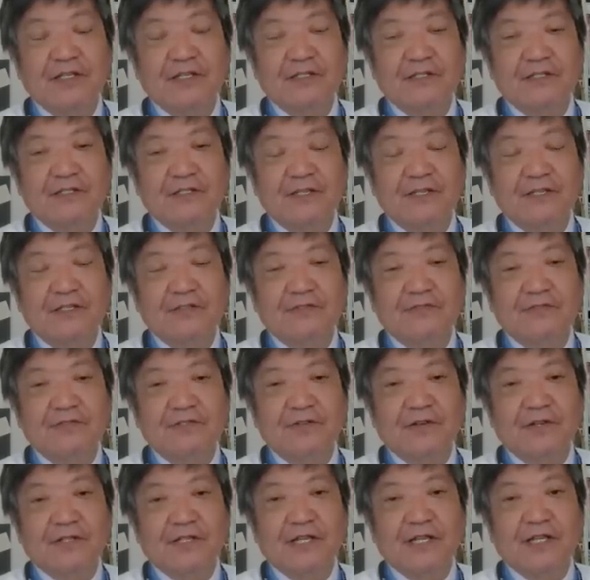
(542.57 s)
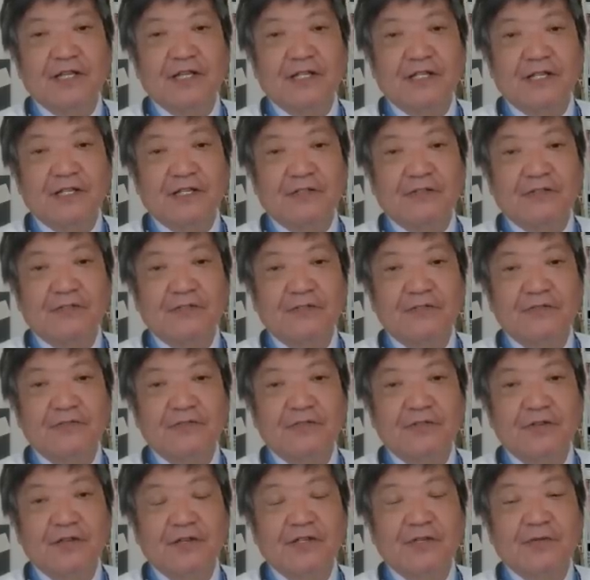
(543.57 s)
すね行くんではないかなとい
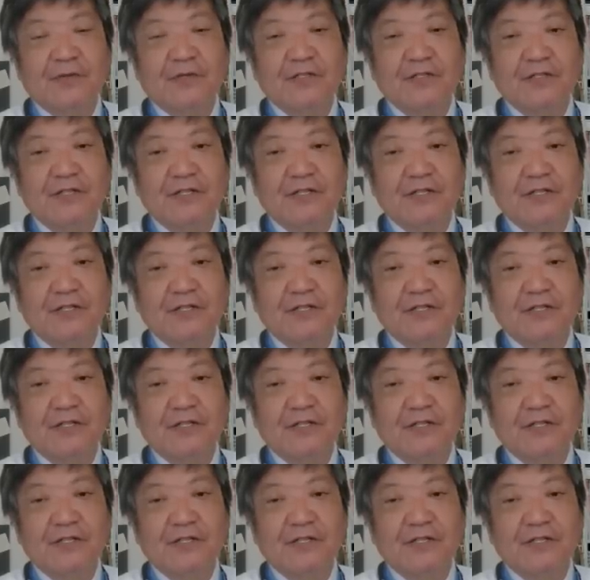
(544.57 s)
う気がします